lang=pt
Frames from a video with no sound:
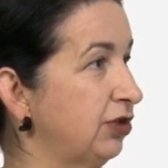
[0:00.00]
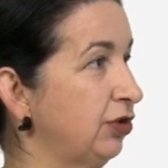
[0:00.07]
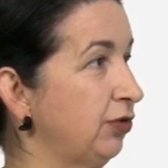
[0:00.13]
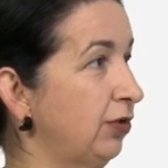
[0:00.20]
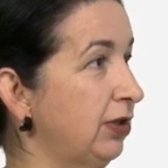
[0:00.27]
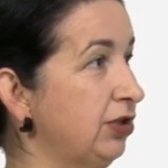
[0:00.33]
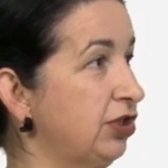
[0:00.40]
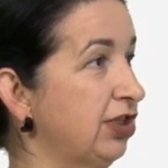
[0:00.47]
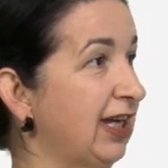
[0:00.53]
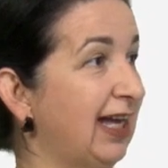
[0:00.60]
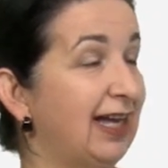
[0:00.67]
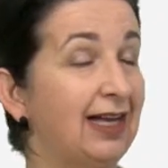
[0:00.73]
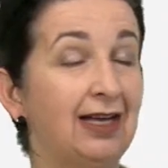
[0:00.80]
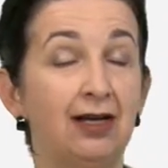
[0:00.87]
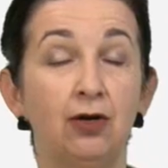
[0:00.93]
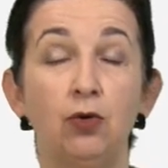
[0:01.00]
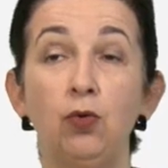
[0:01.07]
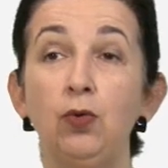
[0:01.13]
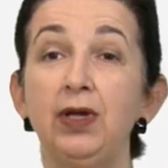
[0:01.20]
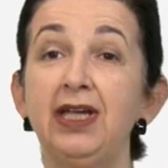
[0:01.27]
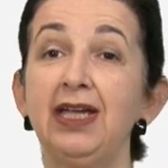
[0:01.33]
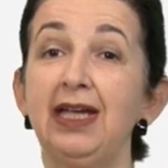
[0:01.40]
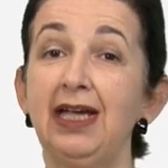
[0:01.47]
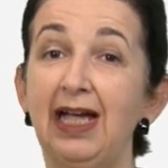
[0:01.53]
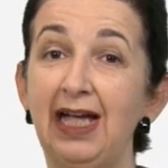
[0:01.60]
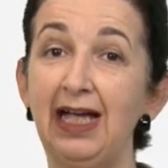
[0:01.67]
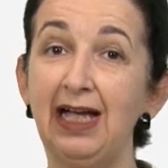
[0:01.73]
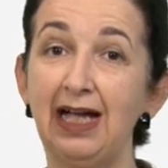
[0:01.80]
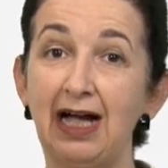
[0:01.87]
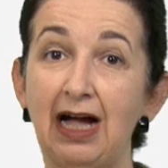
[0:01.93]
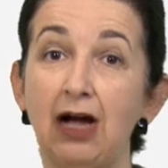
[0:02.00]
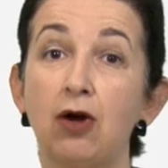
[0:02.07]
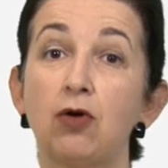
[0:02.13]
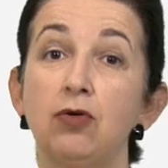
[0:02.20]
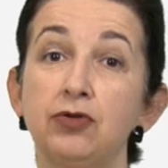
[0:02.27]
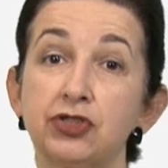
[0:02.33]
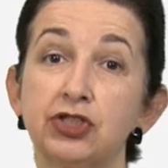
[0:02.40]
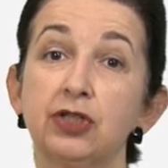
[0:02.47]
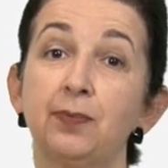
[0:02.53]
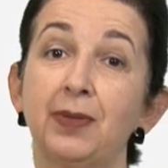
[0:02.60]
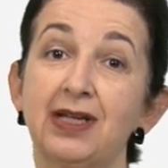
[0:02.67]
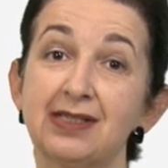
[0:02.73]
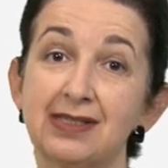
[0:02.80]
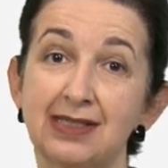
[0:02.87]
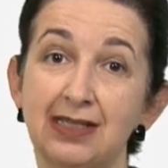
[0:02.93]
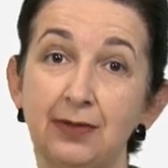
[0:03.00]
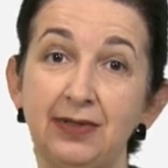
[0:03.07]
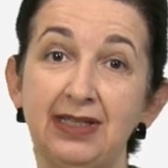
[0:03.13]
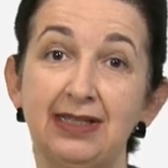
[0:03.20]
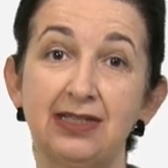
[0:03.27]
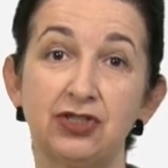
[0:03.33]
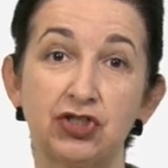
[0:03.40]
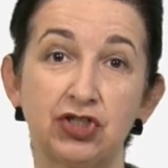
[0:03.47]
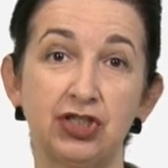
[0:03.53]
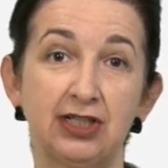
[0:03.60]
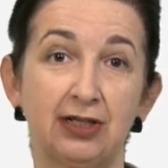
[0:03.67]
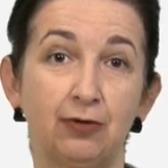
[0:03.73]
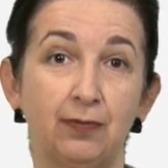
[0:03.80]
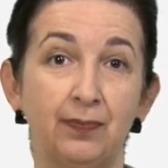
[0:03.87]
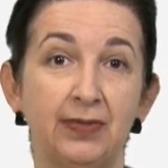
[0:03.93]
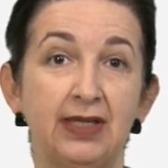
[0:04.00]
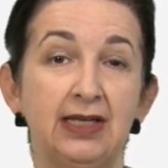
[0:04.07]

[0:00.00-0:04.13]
de hoje é: o que é a constipação intestinal?